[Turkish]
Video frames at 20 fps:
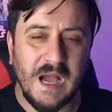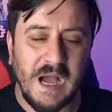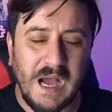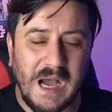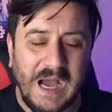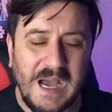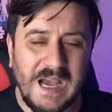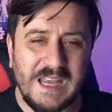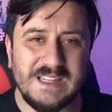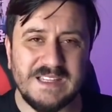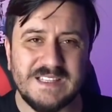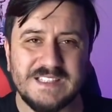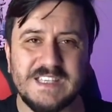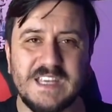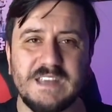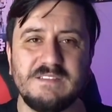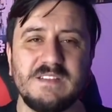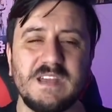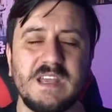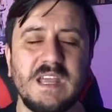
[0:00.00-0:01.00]
aynı
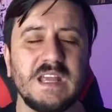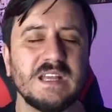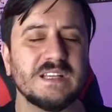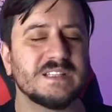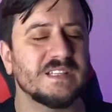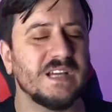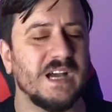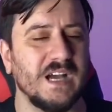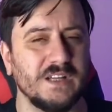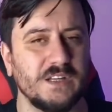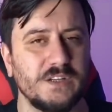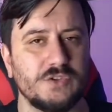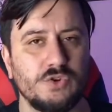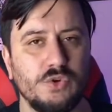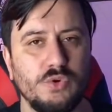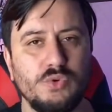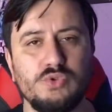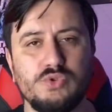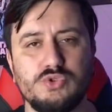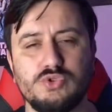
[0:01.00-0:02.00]
seviyeye sadece
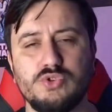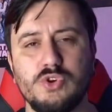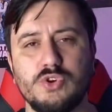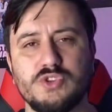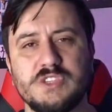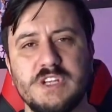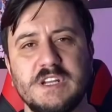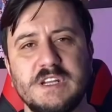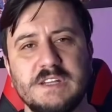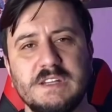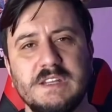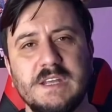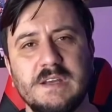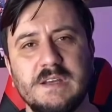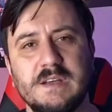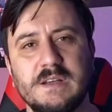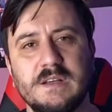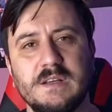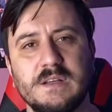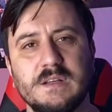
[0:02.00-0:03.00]
3-4 senede
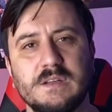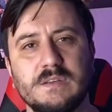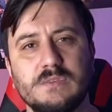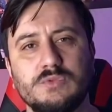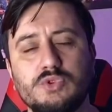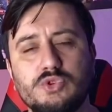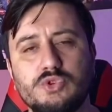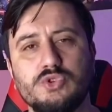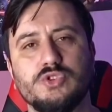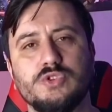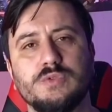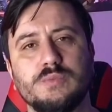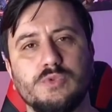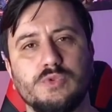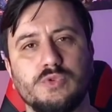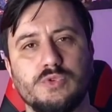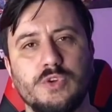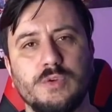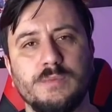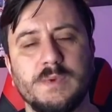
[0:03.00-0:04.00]
düşürdü
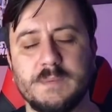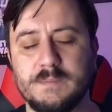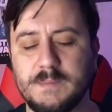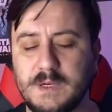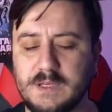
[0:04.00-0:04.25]
bu hükümet.